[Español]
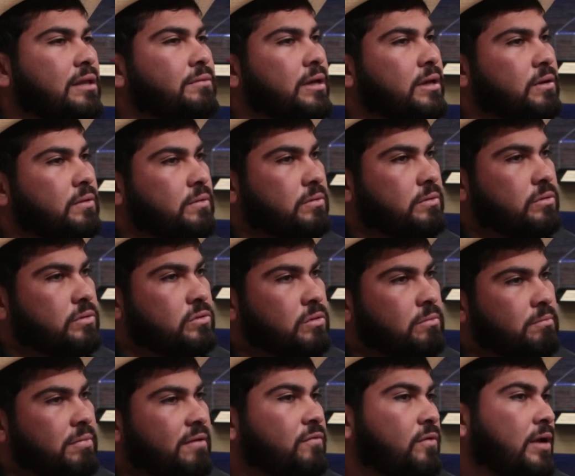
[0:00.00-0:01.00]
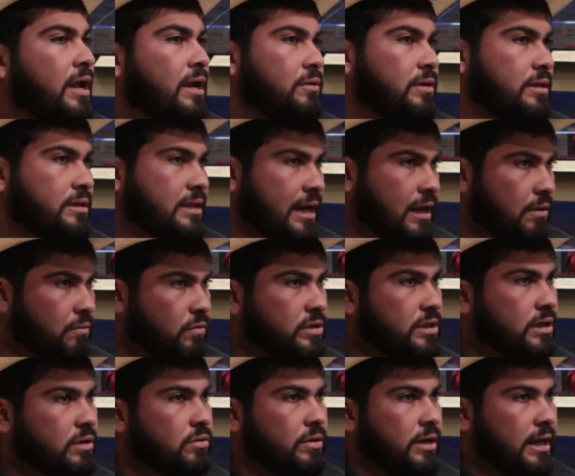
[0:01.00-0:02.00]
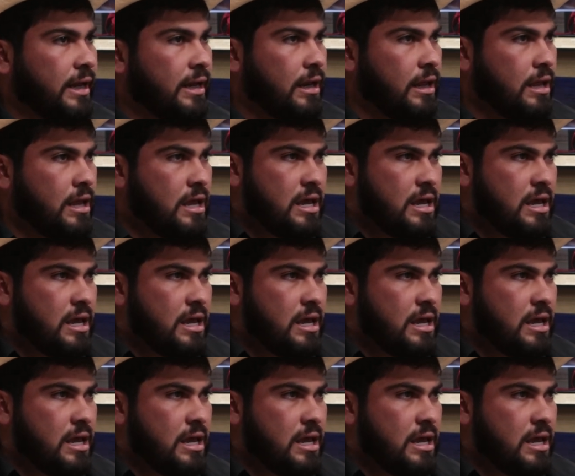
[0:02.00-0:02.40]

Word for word: viejo. Son pa' fulano de tal, la voz a con él.